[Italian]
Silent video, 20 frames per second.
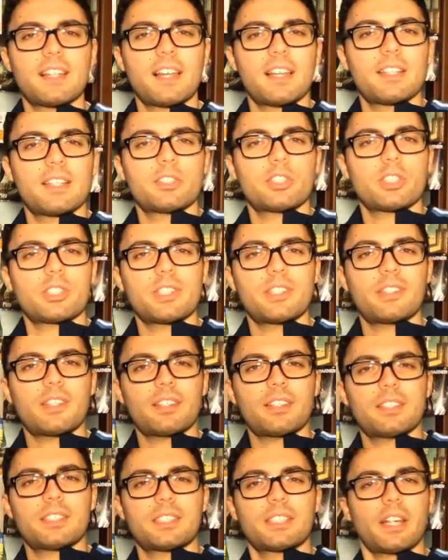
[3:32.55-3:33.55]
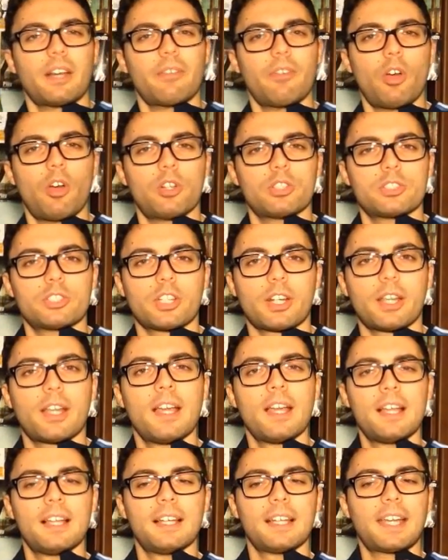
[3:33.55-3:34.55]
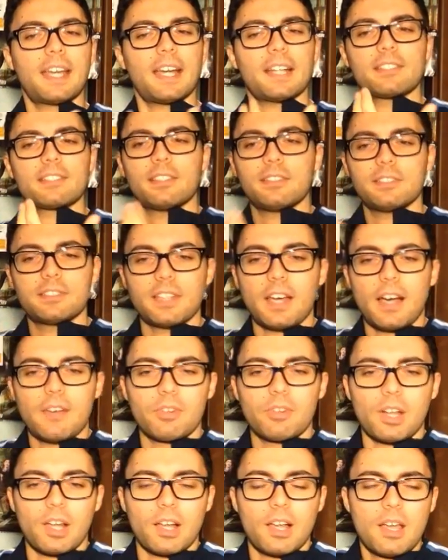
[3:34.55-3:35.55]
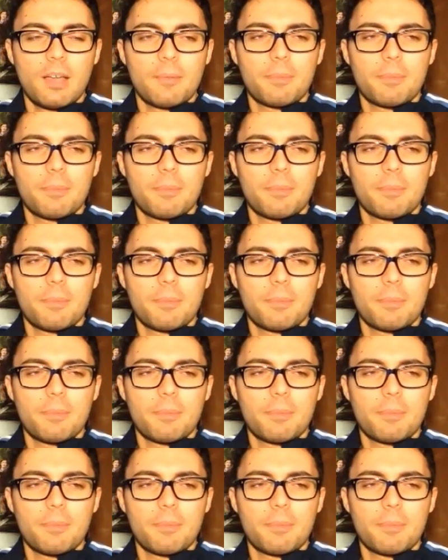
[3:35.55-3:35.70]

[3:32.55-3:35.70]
la necessità di stravolgere le carte in tavola